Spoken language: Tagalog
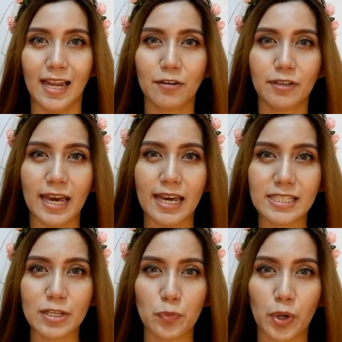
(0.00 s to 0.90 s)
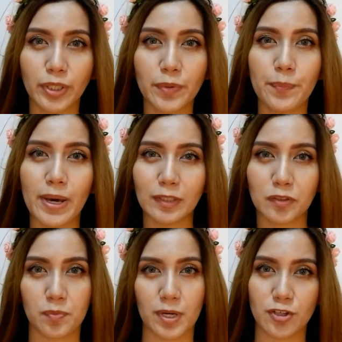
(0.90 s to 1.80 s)
Hello guys and welcome back
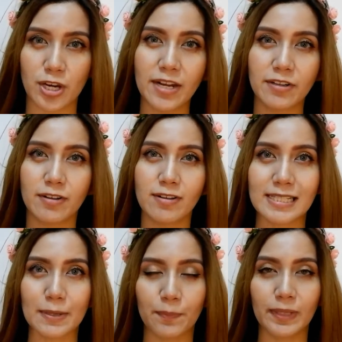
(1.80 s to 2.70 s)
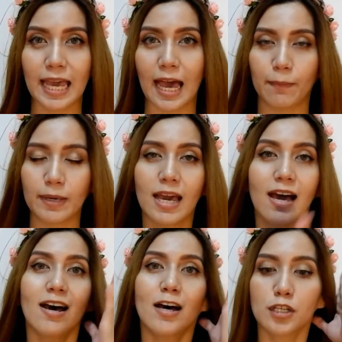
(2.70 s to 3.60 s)
to my channel, Simply Abby.
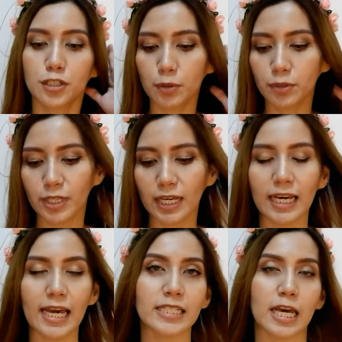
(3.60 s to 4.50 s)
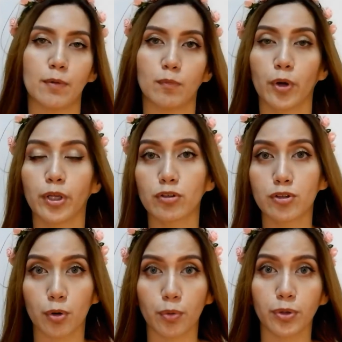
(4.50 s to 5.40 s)
So today guys, I am going to
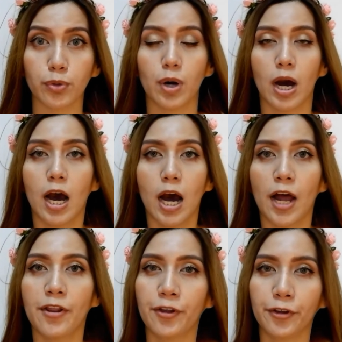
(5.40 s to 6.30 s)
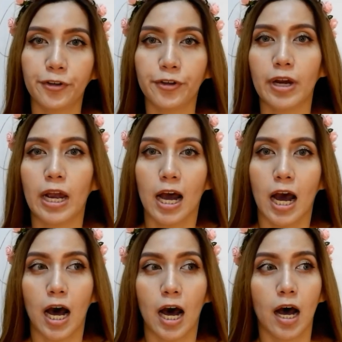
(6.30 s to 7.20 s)
show you another
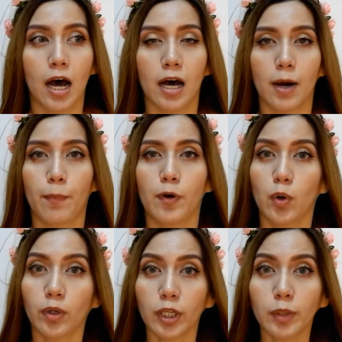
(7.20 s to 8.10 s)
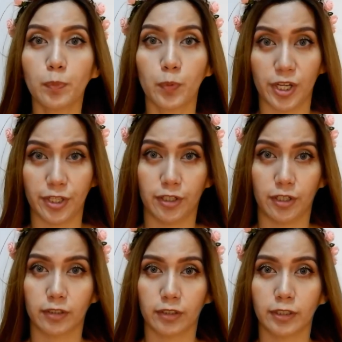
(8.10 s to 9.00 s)
uh, local
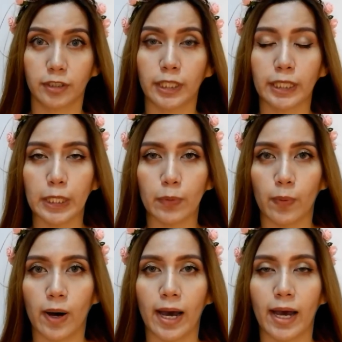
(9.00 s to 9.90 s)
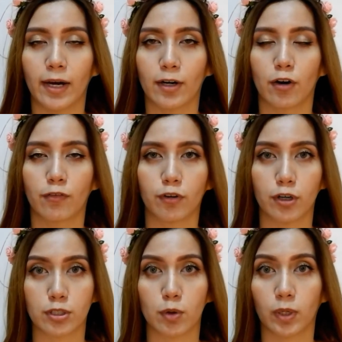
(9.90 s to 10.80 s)
product na ginawa, of
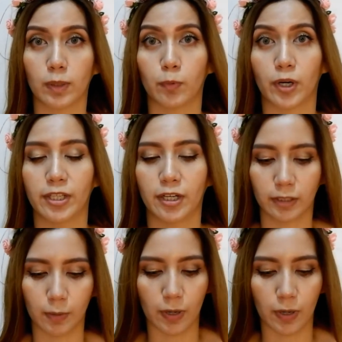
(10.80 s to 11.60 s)
course local product.